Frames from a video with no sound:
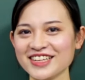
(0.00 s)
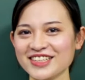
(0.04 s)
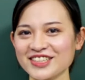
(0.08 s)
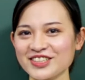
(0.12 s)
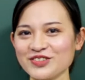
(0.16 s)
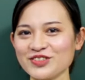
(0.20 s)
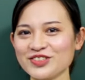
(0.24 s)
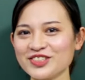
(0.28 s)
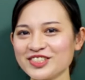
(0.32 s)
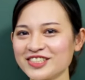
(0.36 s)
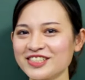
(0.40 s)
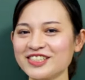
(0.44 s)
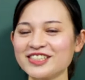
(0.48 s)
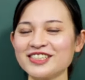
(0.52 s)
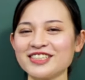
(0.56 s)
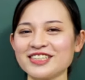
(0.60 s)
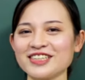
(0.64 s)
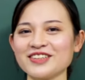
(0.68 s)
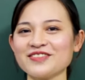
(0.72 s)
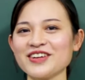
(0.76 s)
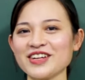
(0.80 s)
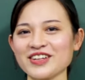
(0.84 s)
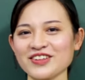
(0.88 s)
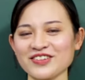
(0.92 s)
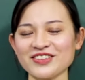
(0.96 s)
Nếu chưa thì
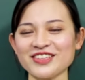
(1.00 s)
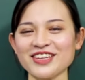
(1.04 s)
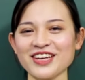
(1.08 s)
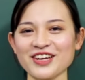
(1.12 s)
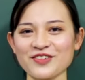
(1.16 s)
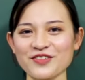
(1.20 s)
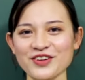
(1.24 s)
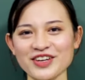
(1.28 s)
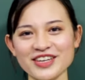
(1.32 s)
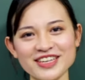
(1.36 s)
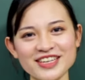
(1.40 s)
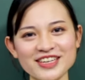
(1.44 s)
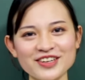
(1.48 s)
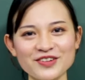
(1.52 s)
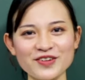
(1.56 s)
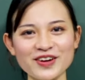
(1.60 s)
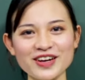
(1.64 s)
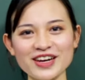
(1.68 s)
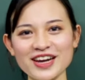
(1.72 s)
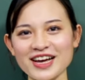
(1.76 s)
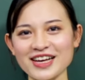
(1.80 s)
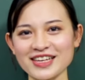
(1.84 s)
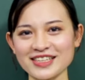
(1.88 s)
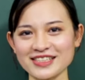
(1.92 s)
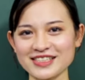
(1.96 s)
các bạn có thể quay đi
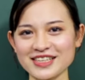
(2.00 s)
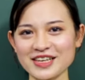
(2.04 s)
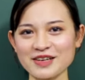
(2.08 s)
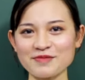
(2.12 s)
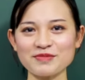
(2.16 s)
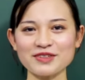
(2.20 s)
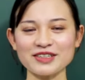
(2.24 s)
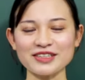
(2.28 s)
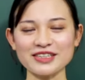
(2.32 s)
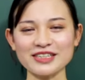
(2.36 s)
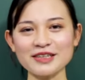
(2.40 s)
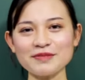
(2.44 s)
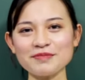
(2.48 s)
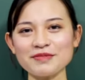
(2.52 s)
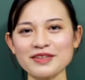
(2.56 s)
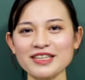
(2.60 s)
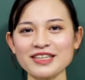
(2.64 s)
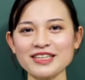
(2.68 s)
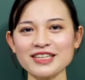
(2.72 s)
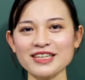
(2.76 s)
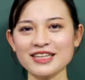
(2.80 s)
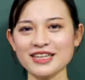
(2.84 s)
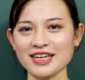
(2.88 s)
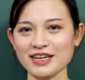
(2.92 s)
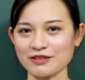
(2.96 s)
quay lại xem clip
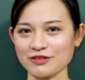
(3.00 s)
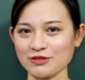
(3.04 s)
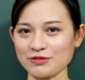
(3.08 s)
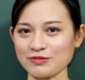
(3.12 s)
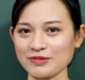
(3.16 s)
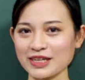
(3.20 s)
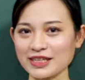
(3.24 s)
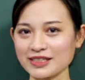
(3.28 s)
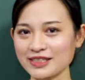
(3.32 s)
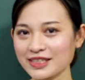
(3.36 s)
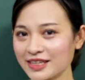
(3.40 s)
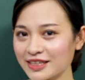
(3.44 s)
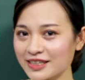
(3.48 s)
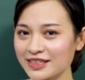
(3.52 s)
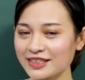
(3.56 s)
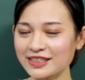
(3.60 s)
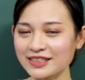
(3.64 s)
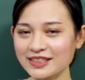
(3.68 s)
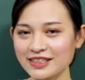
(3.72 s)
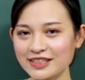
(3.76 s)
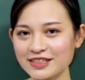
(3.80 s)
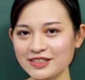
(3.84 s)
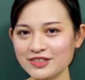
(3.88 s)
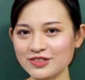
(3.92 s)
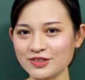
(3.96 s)
đến khi nào chúng ta chắc
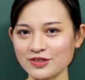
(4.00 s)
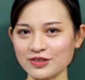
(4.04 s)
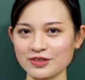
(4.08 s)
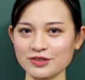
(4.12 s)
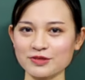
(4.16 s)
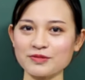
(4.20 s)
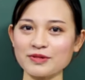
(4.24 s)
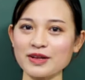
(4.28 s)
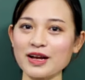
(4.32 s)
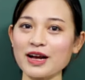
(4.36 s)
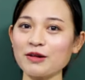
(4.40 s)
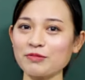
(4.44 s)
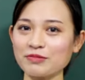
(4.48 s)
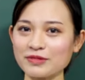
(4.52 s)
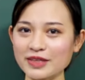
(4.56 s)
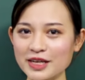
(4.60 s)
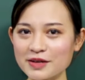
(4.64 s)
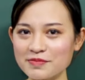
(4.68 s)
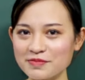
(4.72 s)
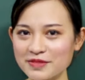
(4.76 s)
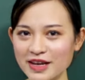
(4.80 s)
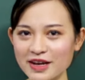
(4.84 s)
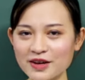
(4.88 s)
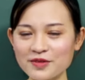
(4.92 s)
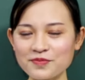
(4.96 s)
kiến thức rồi chúng ta học
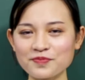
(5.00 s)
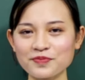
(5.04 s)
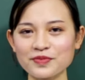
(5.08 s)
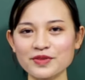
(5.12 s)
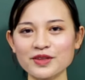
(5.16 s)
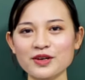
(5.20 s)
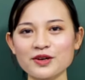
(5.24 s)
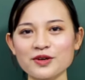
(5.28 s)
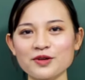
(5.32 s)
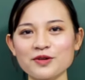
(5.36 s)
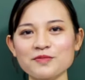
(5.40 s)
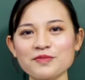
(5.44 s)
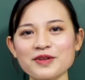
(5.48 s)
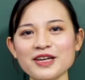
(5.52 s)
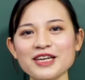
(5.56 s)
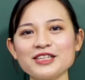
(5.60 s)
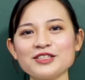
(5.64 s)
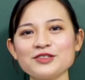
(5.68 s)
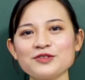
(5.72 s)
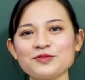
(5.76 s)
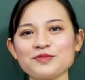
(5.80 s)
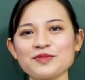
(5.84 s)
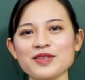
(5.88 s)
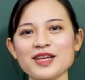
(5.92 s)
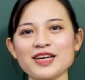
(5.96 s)
tiếp nhé. Hôm
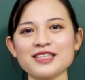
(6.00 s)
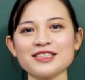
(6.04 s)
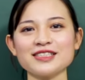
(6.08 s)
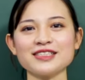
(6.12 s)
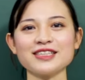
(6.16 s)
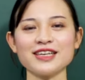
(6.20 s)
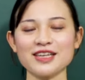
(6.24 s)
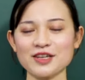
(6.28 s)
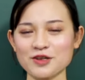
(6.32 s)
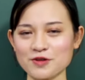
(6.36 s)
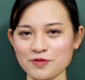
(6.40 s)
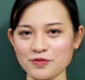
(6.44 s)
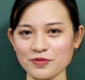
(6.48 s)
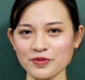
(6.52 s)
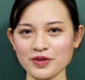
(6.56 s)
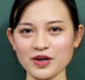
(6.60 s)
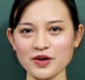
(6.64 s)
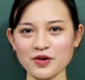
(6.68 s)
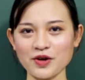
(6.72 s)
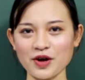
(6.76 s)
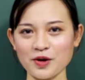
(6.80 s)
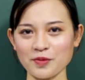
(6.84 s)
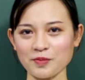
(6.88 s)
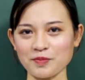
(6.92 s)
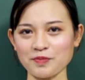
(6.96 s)
nay chúng ta sẽ cùng
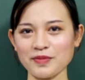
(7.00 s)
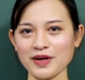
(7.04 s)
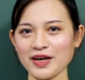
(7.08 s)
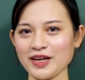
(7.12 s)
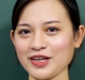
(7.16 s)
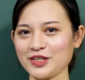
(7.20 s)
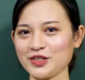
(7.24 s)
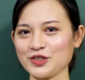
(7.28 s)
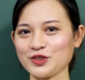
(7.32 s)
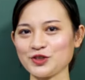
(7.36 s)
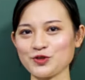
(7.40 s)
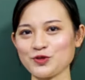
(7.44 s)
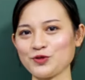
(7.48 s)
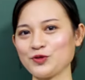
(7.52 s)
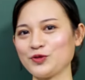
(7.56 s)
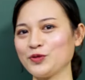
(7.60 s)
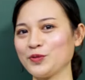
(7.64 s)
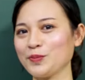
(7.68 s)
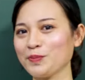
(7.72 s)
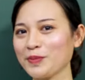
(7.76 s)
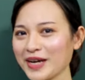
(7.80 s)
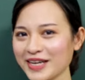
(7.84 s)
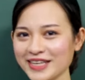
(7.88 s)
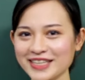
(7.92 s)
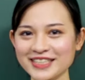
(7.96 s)
nhau học bài
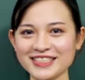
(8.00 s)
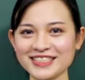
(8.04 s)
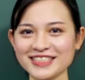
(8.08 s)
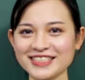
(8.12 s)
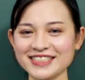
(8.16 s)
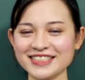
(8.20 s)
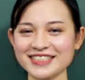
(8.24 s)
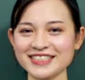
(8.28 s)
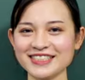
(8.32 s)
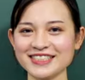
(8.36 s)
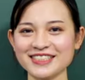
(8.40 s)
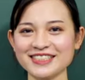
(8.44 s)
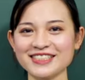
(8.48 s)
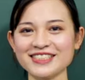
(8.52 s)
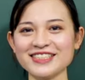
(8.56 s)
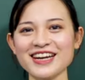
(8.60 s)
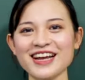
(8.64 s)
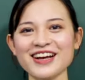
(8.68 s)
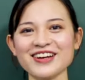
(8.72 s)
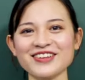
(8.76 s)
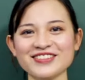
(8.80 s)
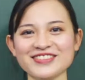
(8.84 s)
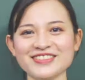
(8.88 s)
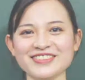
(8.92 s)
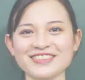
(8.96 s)
số 7, được chưa
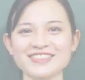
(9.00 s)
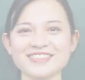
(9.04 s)
nào?